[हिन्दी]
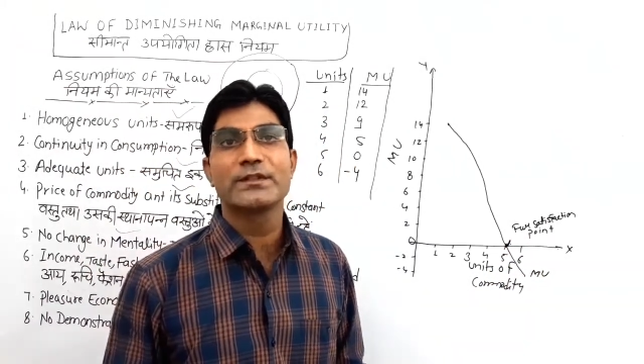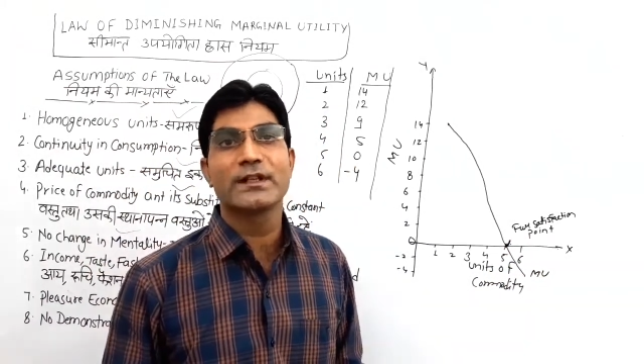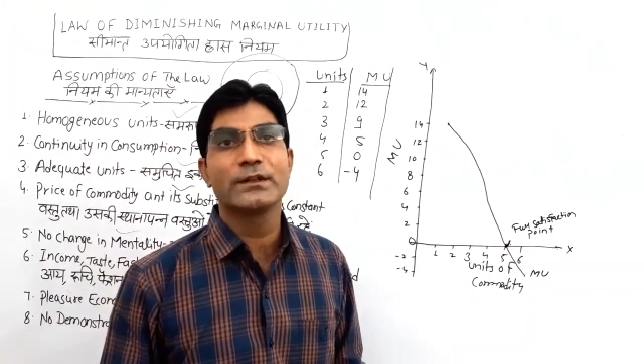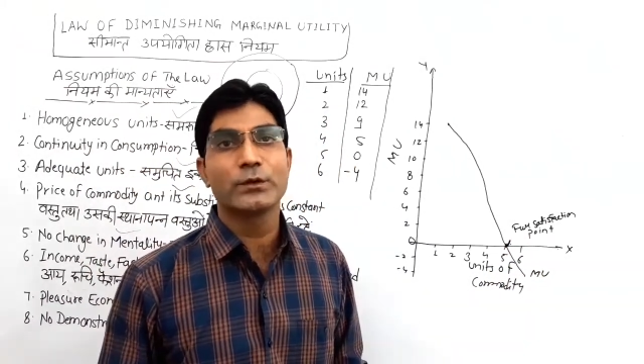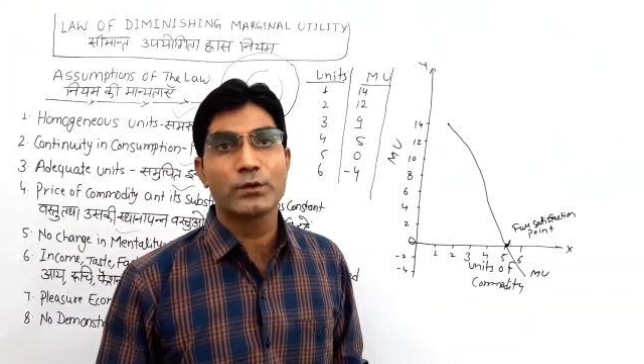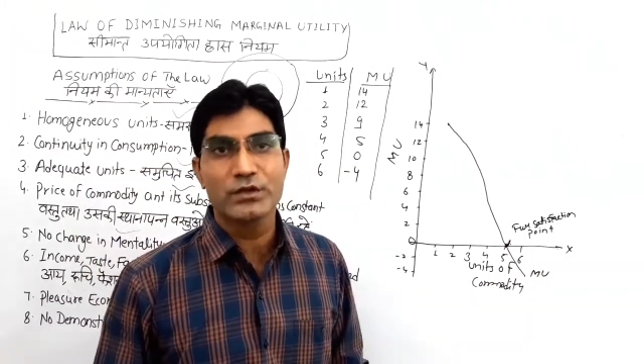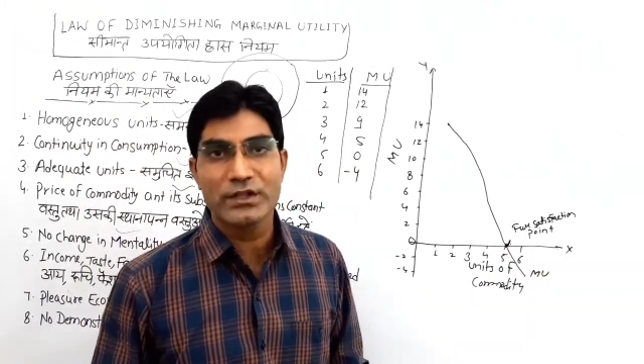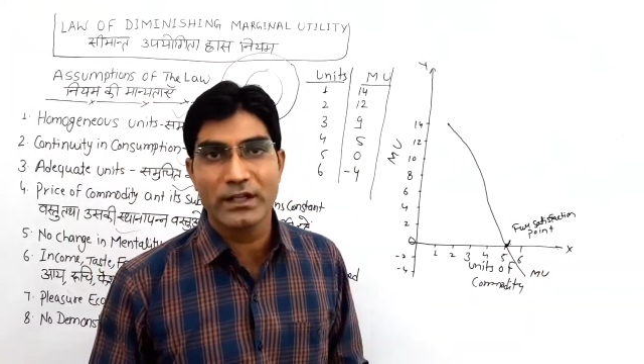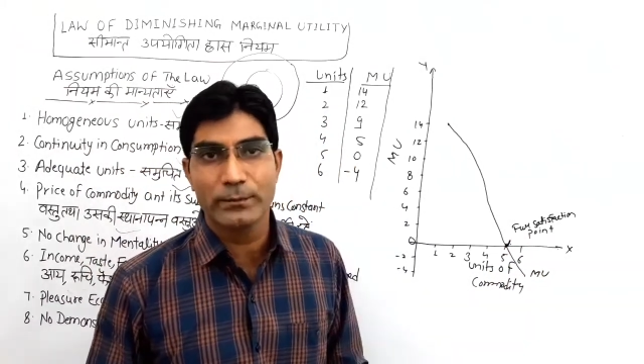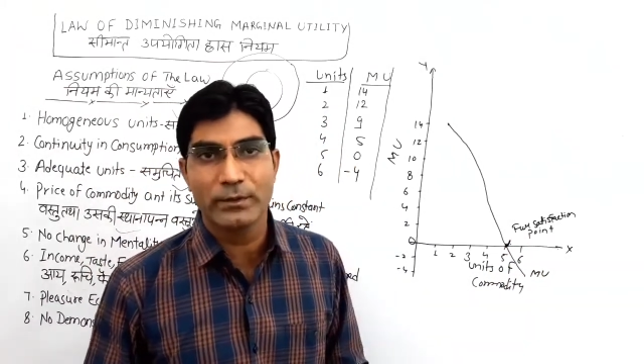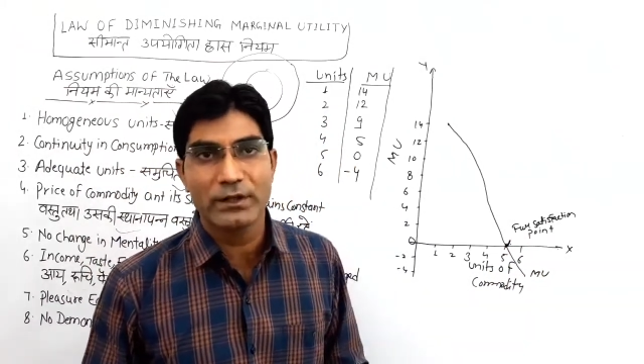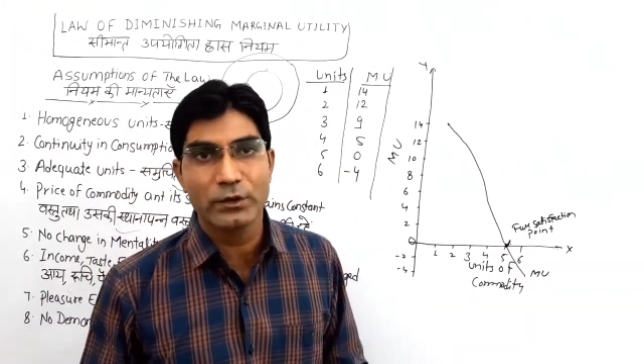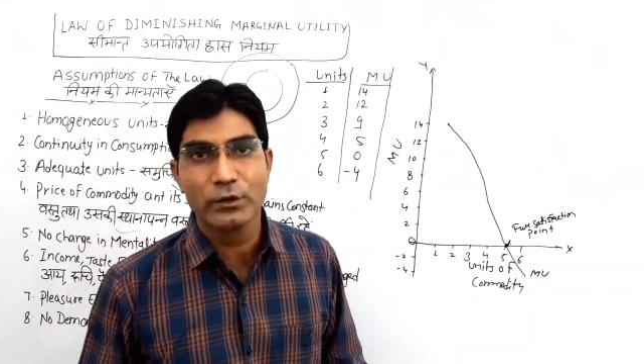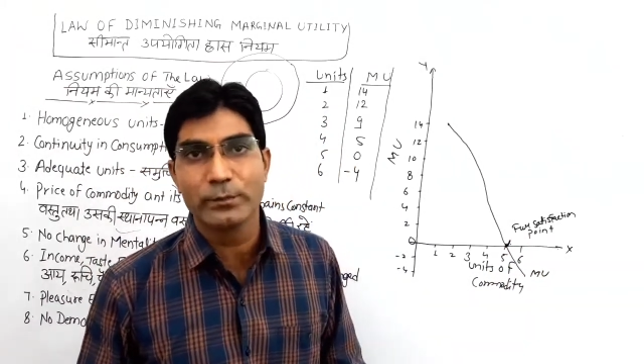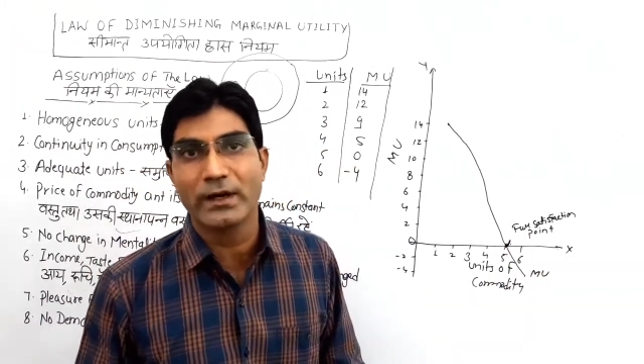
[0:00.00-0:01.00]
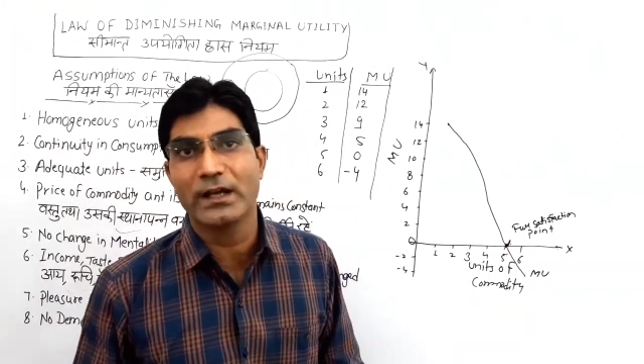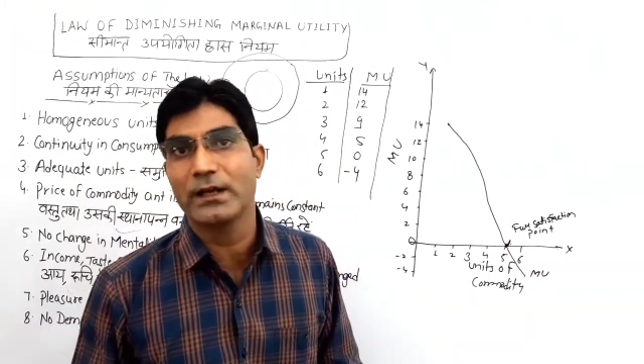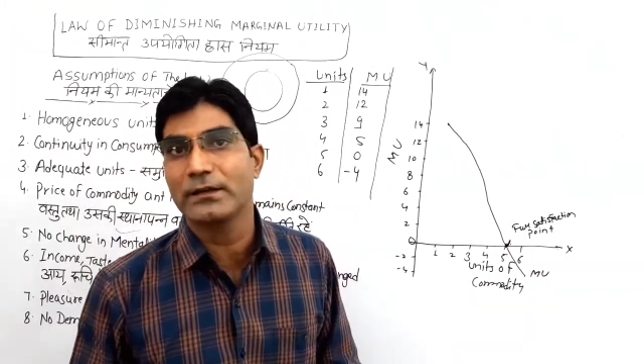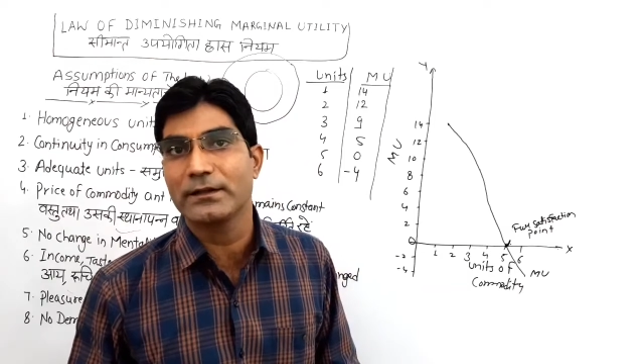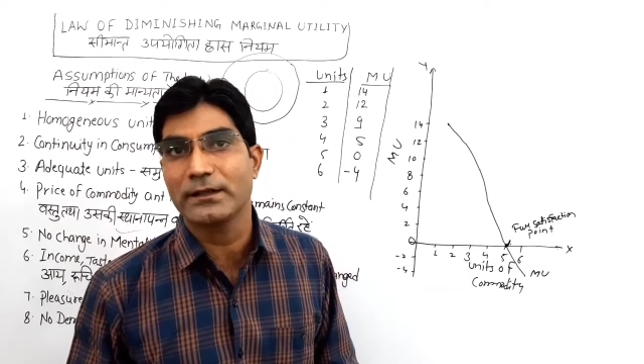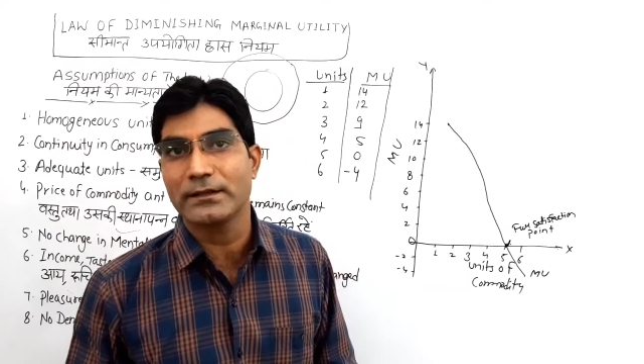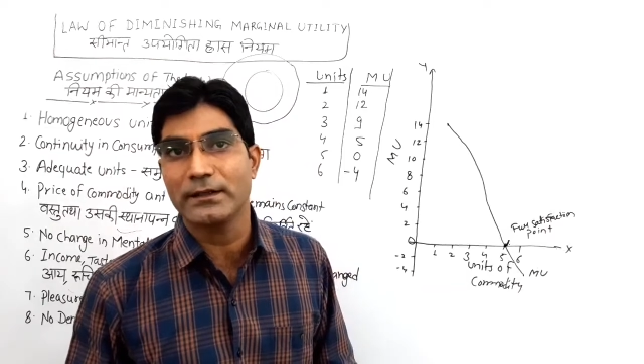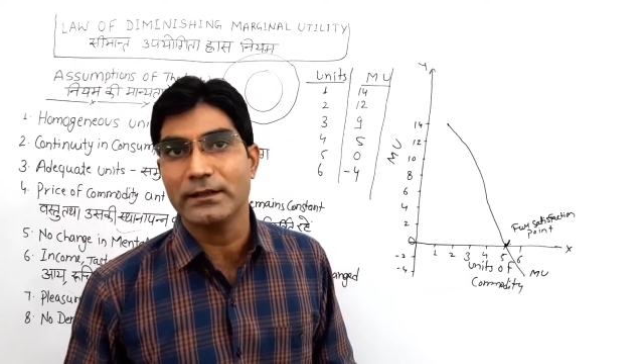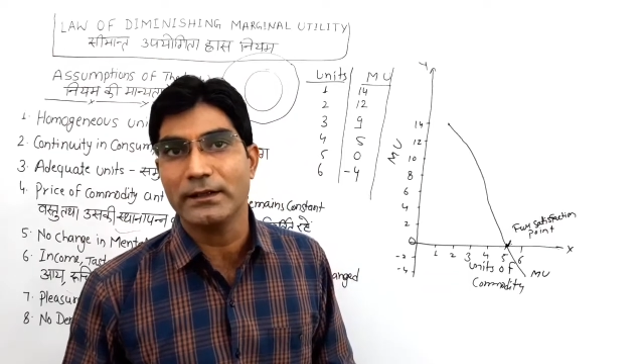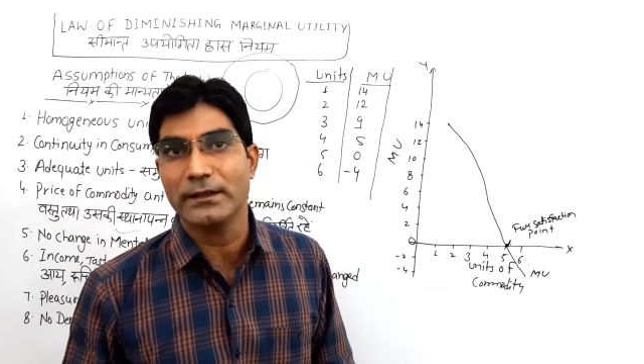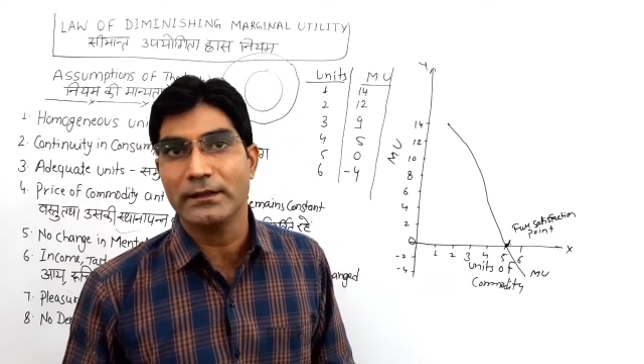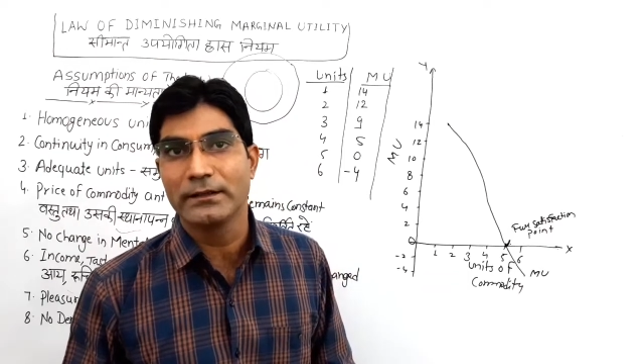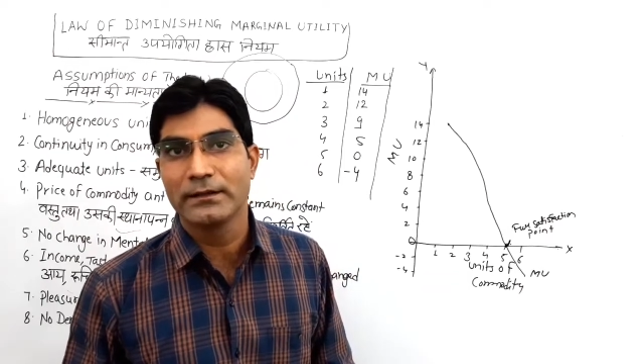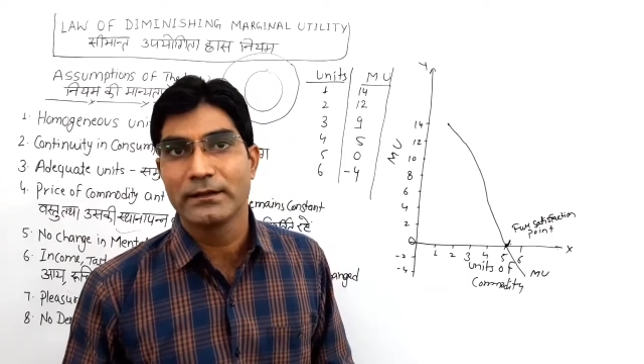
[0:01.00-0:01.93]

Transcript: संतुष्टि बिंदु माना जाता है